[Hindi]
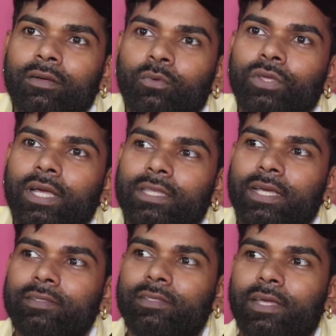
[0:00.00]
कोई कहता
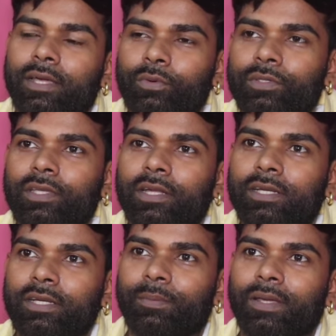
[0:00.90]
है ऐसे है वैसे है
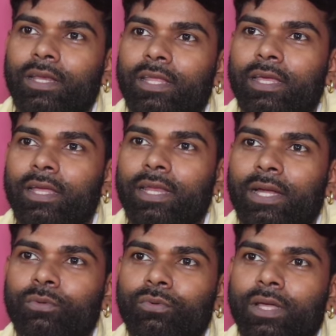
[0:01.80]
ढींड फेंकले है
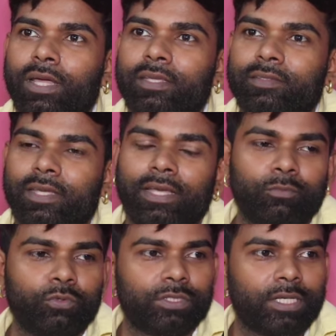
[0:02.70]
नाटूर है ऐसे है
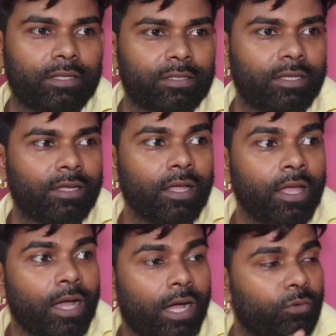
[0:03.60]
मुँह चियारती है
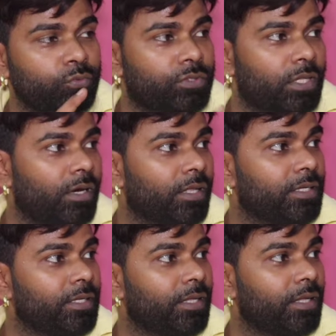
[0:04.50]
और उस
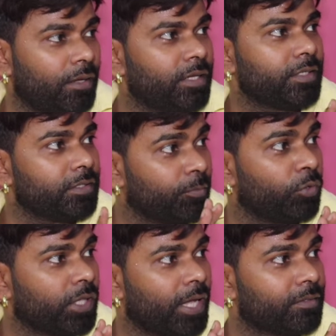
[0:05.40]
लड़की ने ऐसे ऐसे
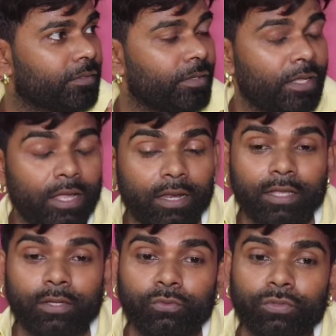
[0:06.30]
बोलता है हाँ, सब
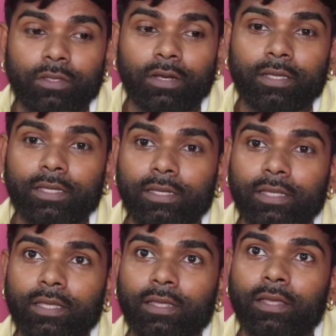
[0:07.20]
लेकिन उस लड़की
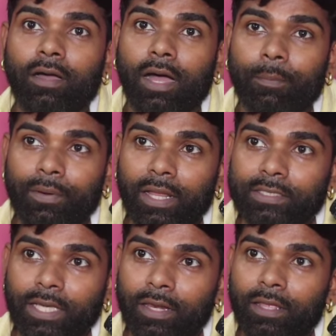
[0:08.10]
ने अपना
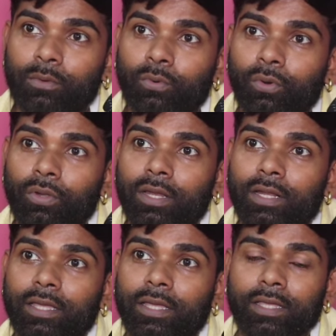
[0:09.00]
चैनल खोल
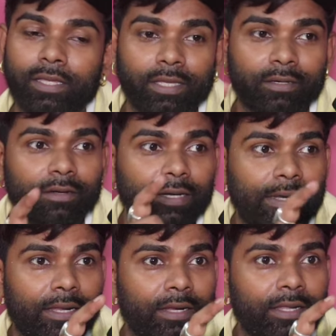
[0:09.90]
करके एक एक
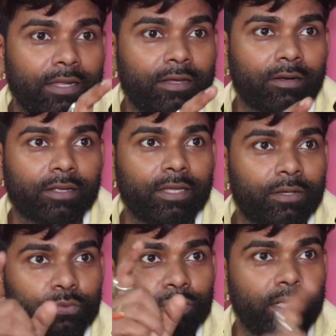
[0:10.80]
गाना ले ले करके
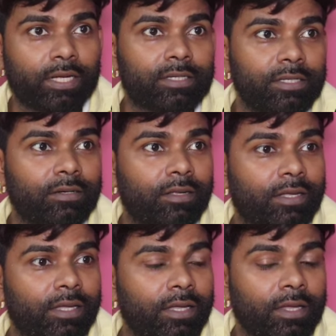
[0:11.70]
खुद एक्टिंग
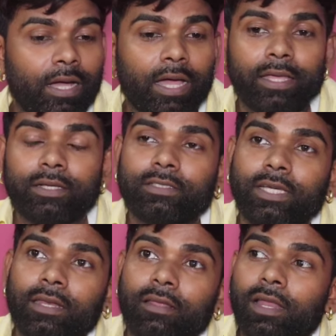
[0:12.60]
करके आ एक
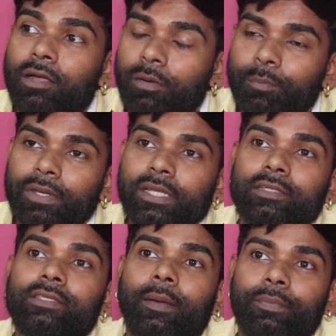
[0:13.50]
चैनल और कंपनी
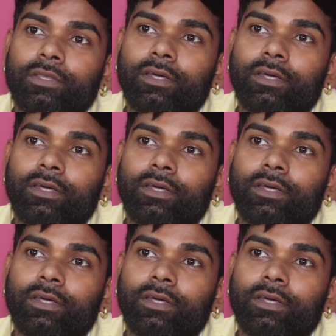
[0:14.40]
स्थापित